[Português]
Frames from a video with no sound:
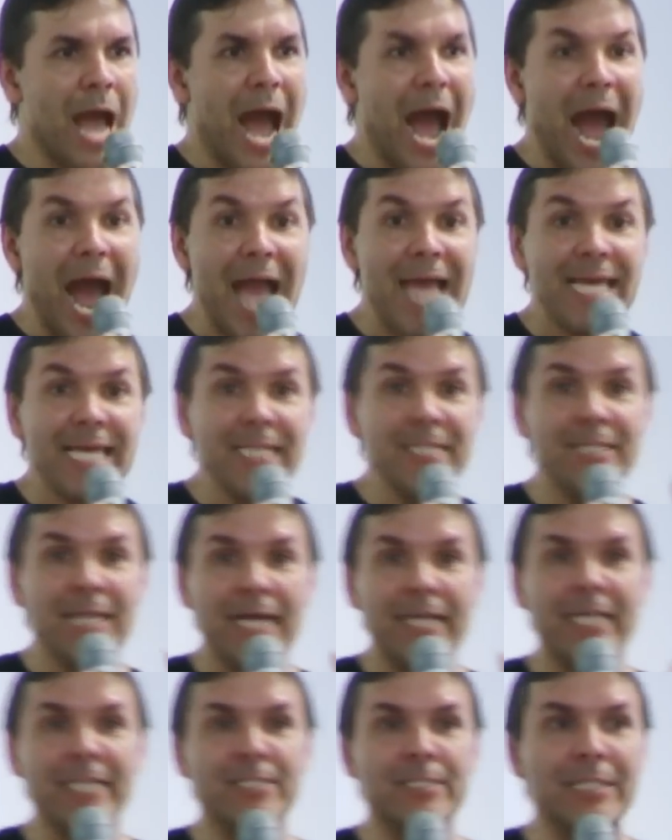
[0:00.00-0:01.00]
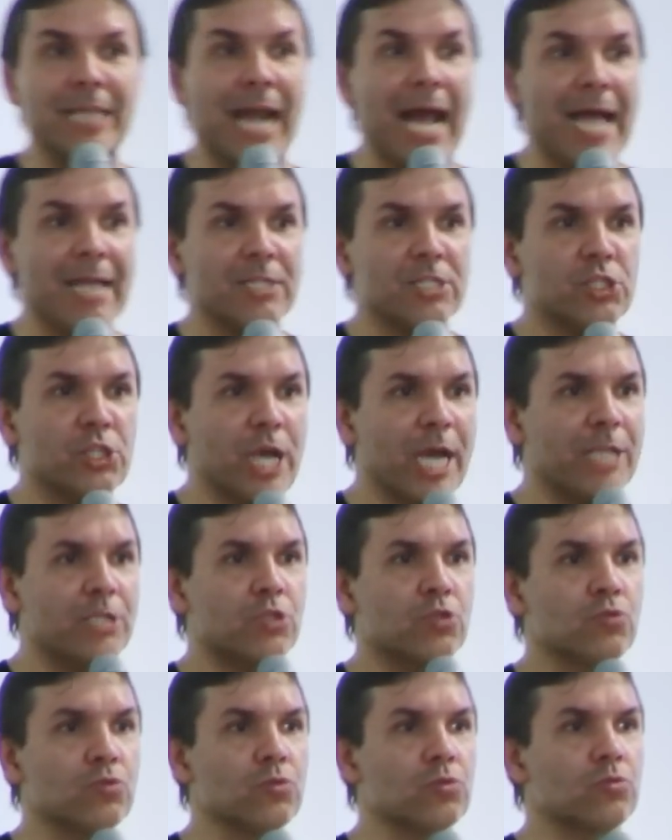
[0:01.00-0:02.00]
Ainda que trate de
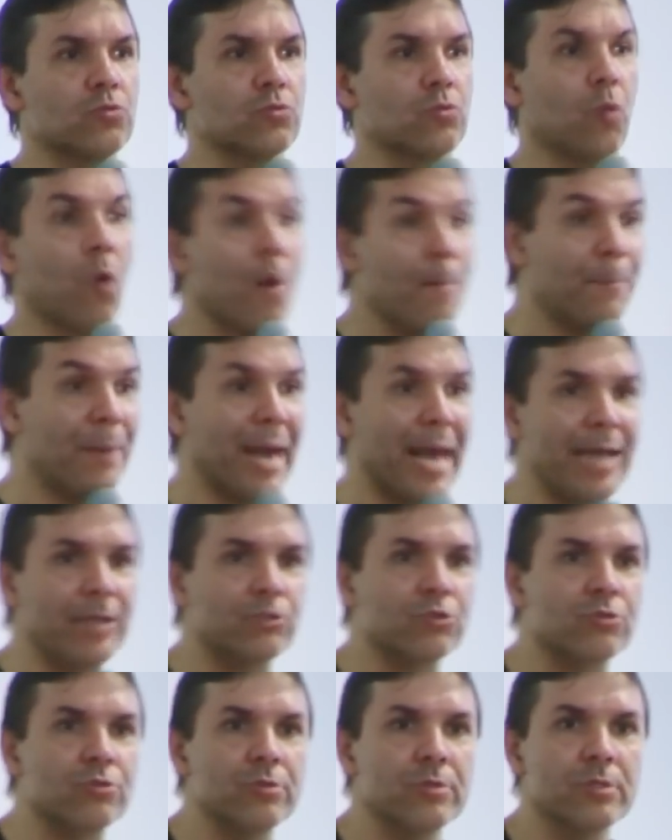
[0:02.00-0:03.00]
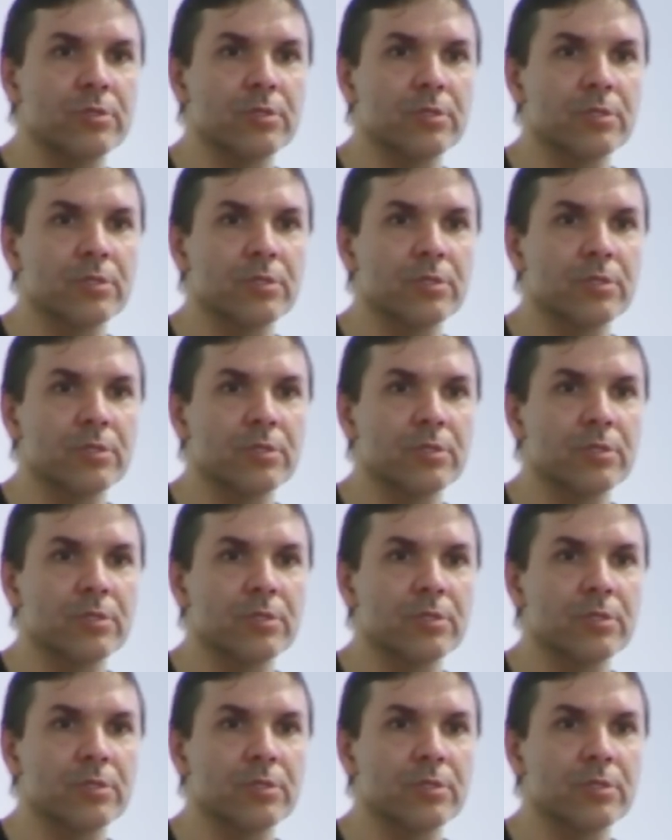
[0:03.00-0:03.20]
assunto complexo,